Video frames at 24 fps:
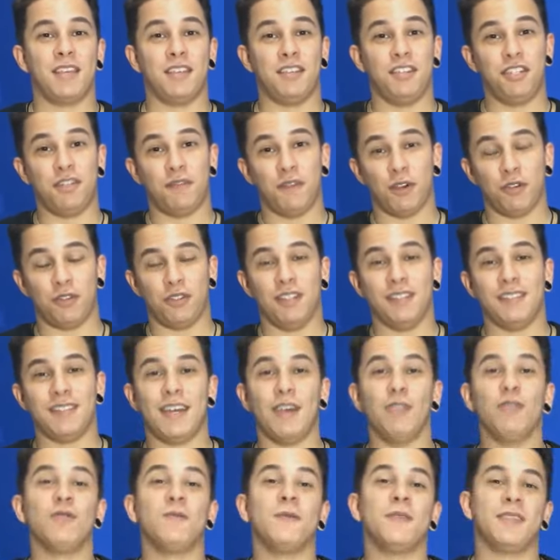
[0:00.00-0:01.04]
que a gente vai
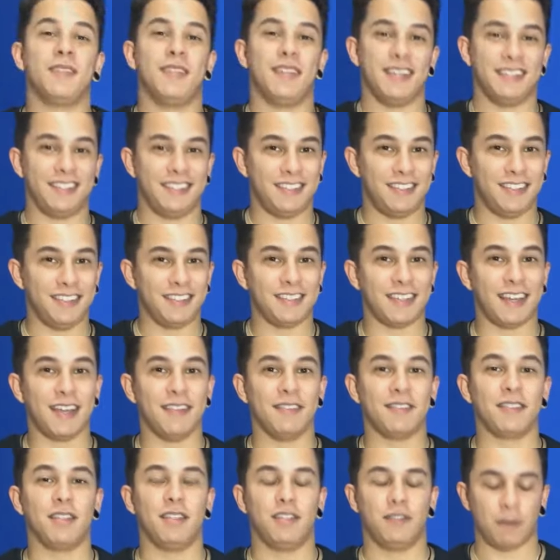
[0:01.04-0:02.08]
utilizar, um dos materiais
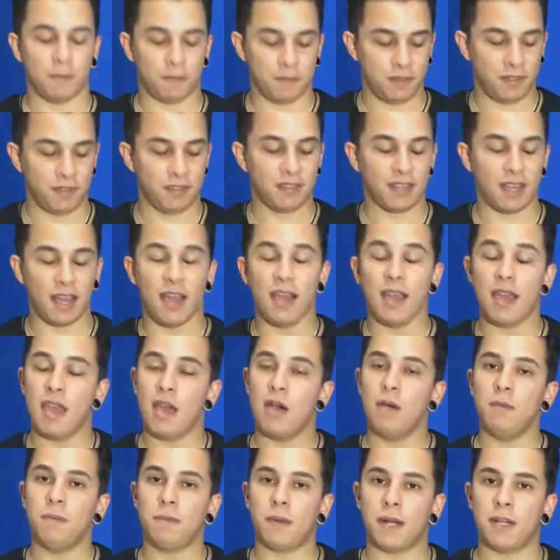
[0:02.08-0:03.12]
necessários que a gente vai precisar
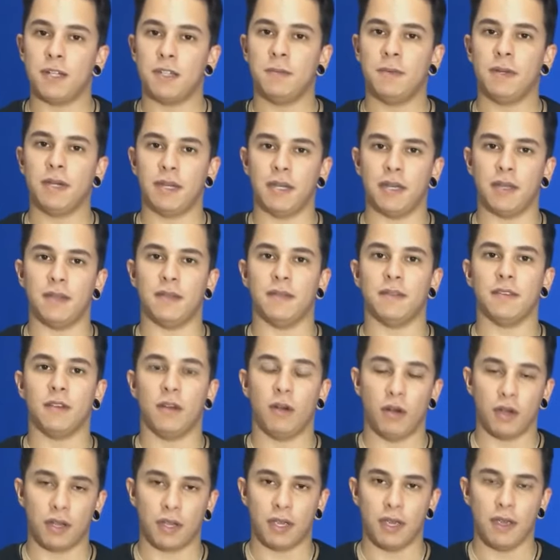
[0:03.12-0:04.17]
é um par de baquetas,
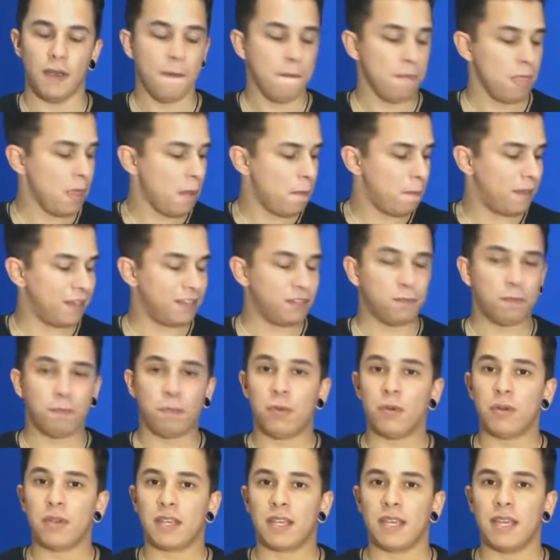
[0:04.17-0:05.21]
ok? Mas
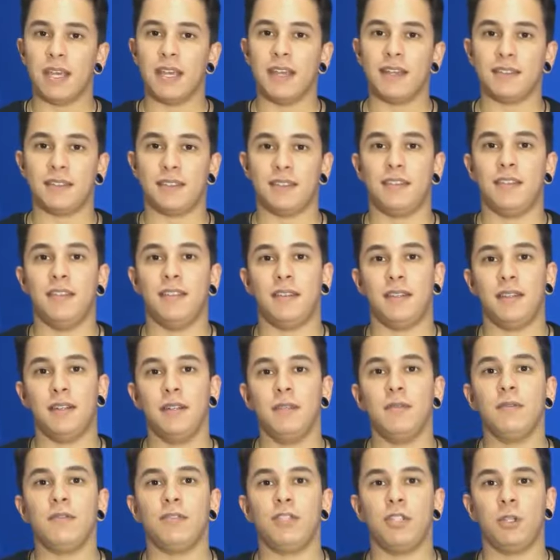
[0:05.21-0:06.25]
por que existem
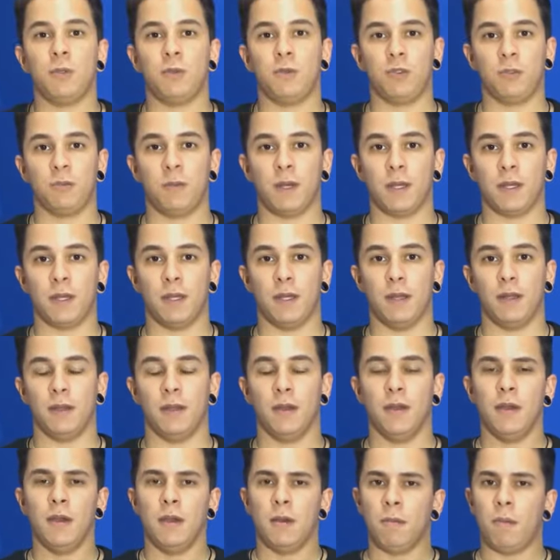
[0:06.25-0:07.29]
tantos tipos de
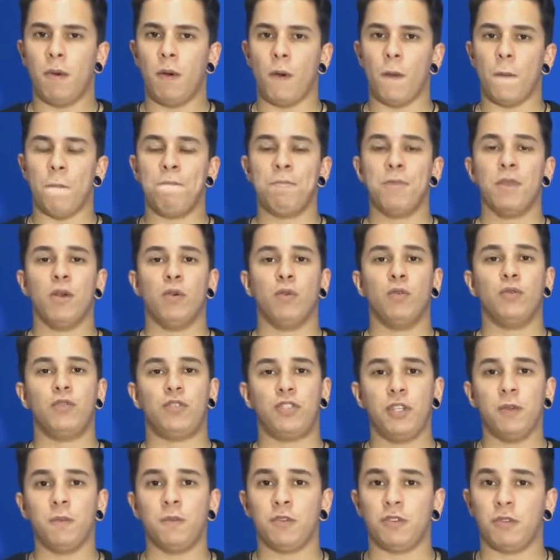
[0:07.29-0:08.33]
baqueta? Bom,
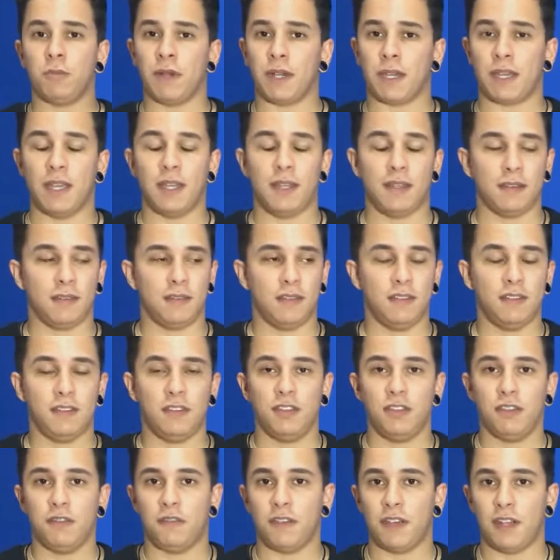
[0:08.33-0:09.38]
os tipos de baquetas
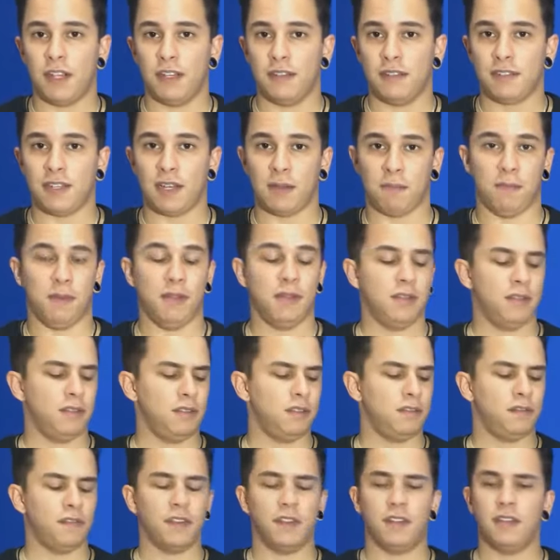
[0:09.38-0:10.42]
existem diferentes
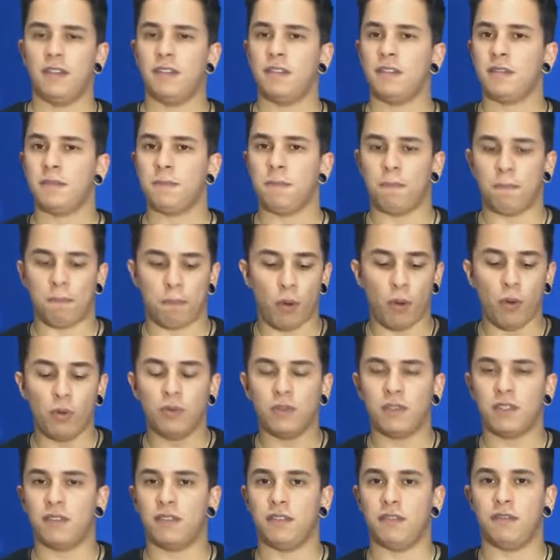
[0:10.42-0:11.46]
tamanhos, diferentes
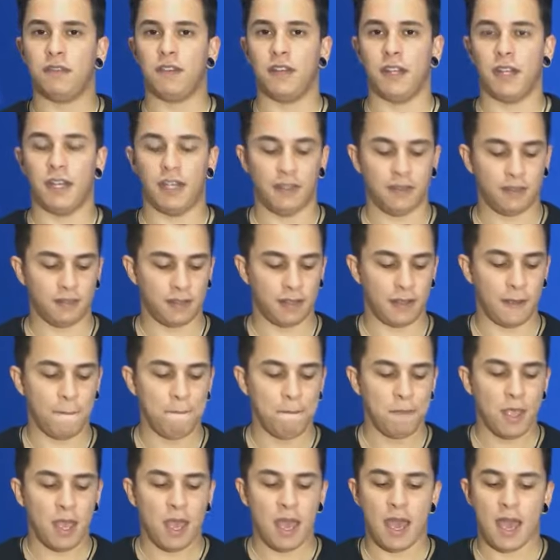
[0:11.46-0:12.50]
pontas diferentes, né?
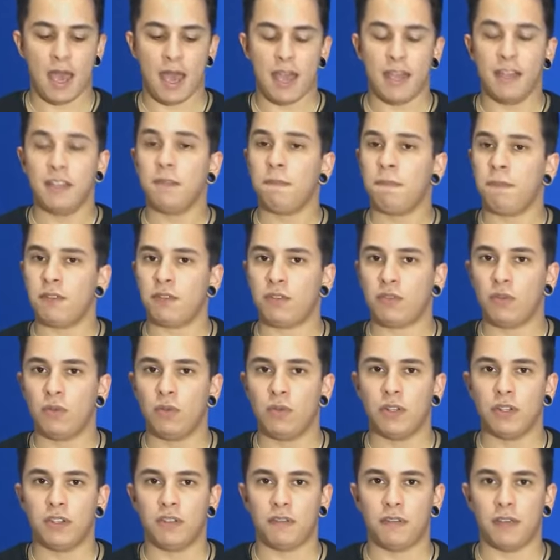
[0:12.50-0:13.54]
É,
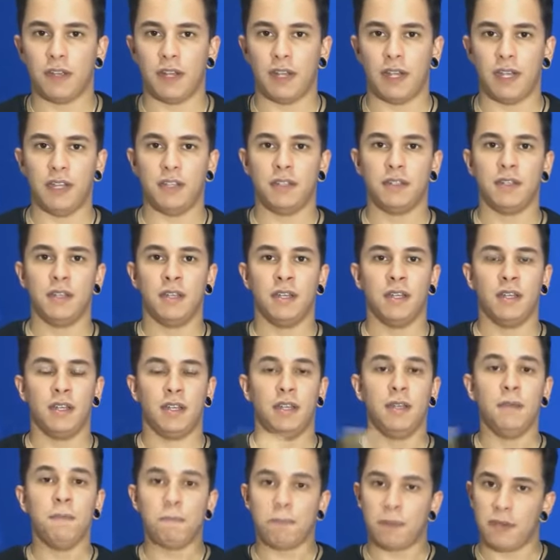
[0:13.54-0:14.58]
espessura diferente
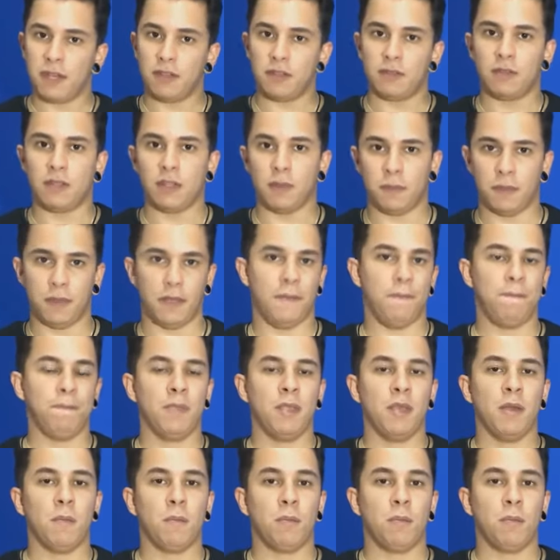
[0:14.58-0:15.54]
e peso também.